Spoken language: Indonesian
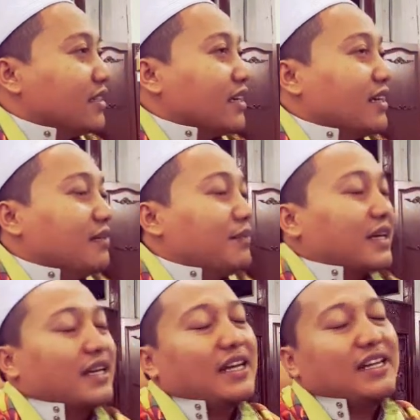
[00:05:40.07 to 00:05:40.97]
ya
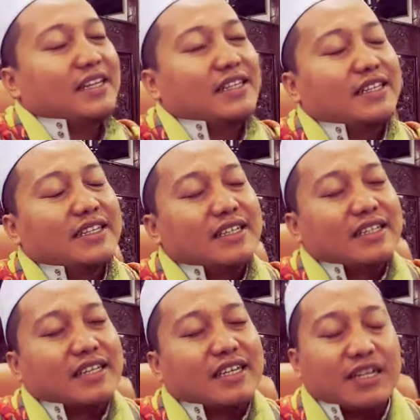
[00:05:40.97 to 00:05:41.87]
maka
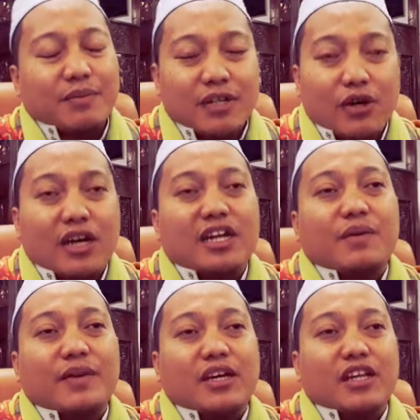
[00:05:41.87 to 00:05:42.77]
kita berdoa
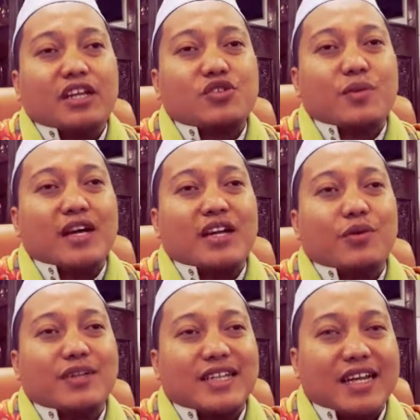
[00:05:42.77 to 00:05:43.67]
kepada Allah
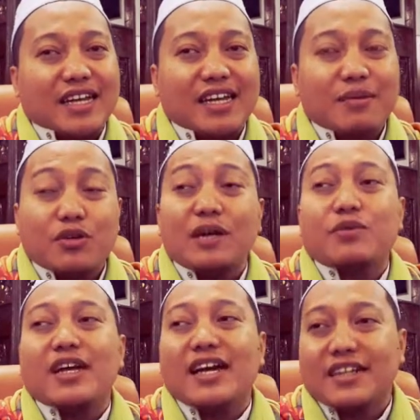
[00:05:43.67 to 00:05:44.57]
Subhanahu wa taala
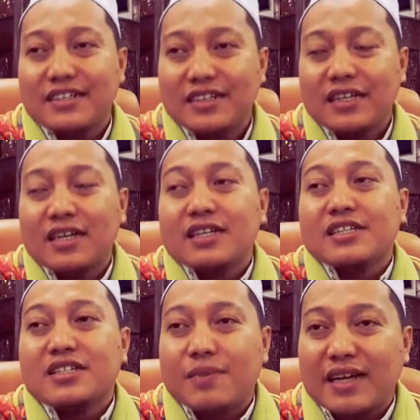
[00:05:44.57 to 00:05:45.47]
mudah-mudahan
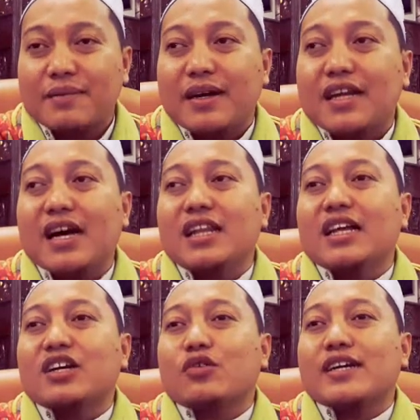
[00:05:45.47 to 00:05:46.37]
Sebagaimana
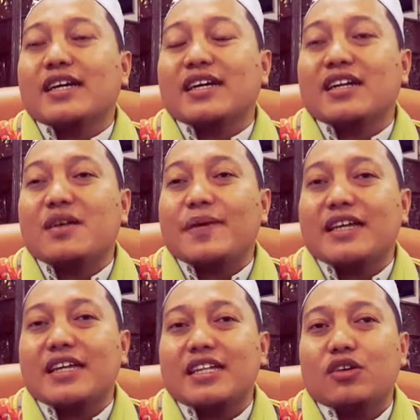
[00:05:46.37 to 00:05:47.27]
Allah kurniakan
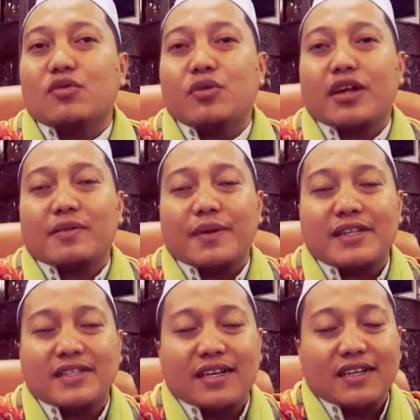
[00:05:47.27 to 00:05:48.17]
kepada kita umur yang
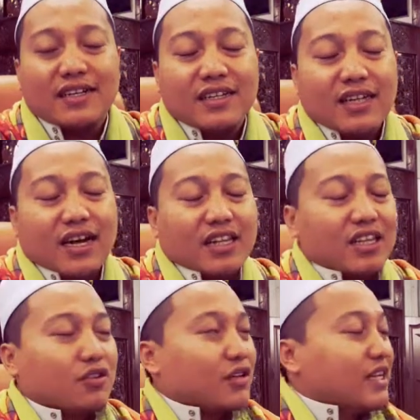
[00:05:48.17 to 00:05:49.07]
panjang,
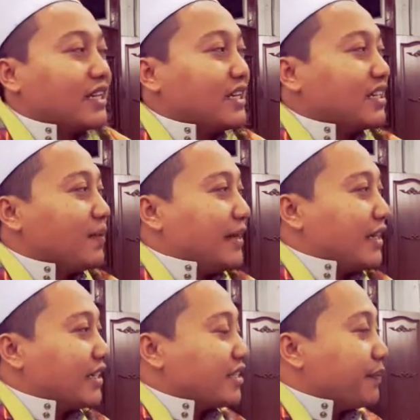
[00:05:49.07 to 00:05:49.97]
Allah kurniakan
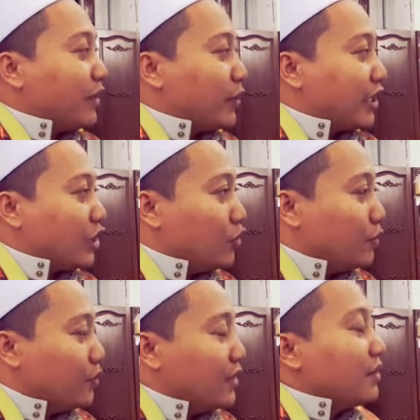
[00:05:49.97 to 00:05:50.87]
kepada kita peluang hidup,
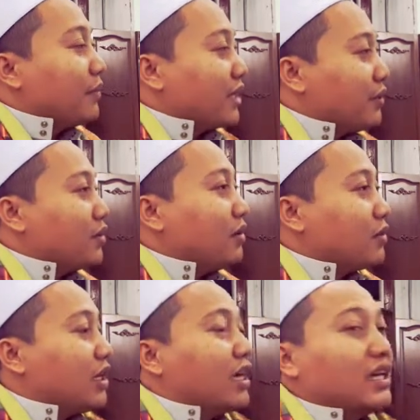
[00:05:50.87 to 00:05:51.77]
maka
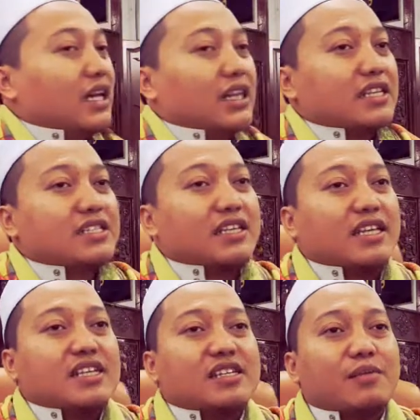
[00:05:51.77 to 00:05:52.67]
mudah-mudahan Allah
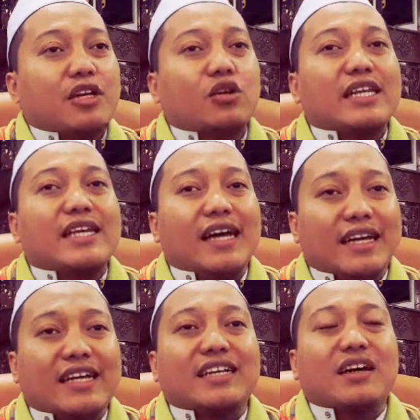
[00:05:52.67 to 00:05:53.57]
sentiasa
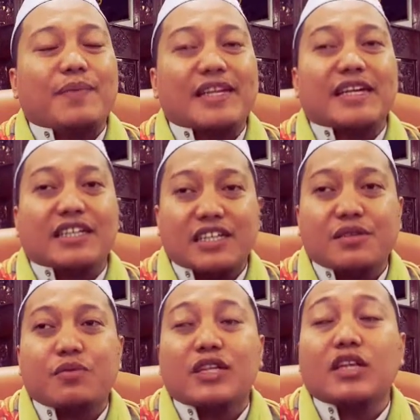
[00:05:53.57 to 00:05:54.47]
mengurniakan kepada kita
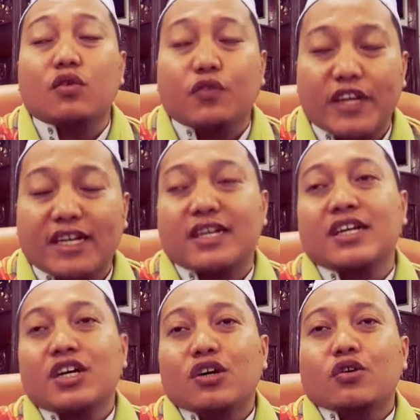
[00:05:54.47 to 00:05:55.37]
semua taufik
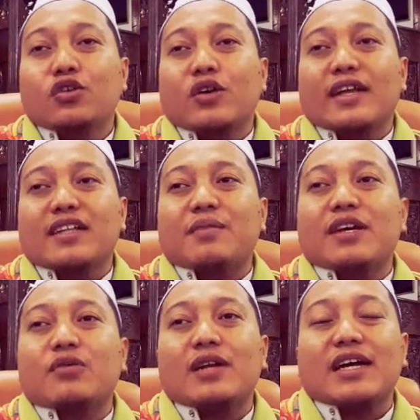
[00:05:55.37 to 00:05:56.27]
untuk kita
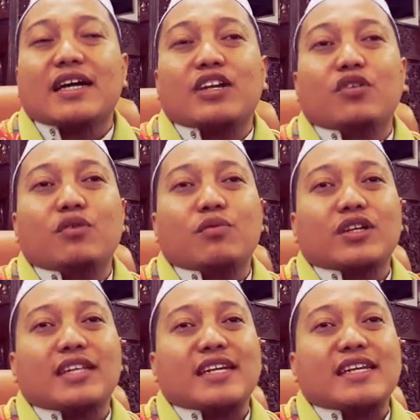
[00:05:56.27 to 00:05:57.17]
menggunakan
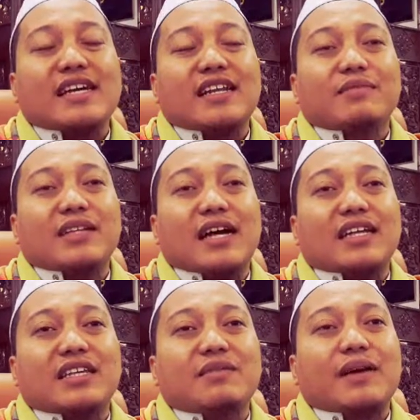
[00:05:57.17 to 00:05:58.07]
umur tadi dalam
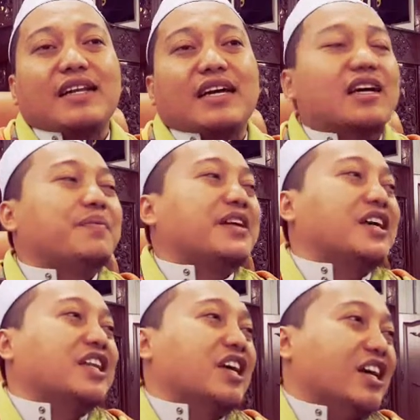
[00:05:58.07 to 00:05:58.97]
taat ibadah
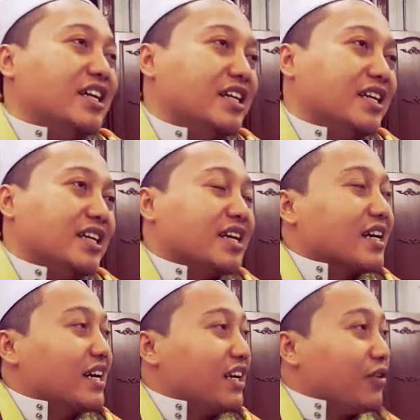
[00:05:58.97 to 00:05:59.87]
kepada Allah.
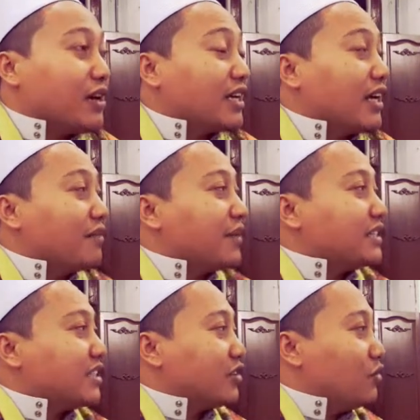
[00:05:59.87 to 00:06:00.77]
Karena orang yang
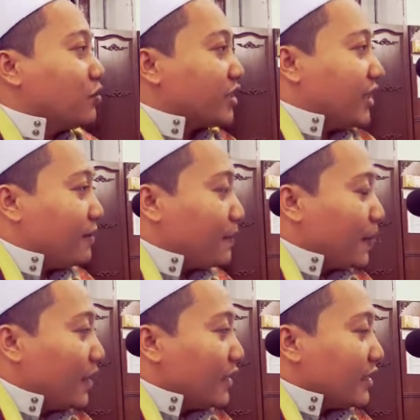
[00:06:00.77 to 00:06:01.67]
panjang umurnya,
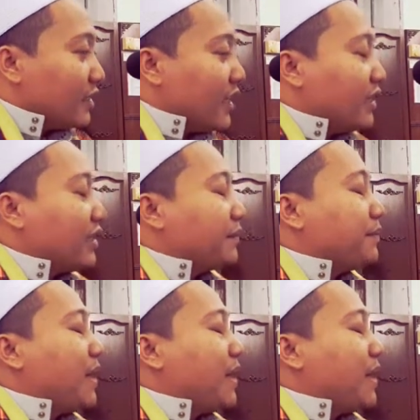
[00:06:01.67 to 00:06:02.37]
yang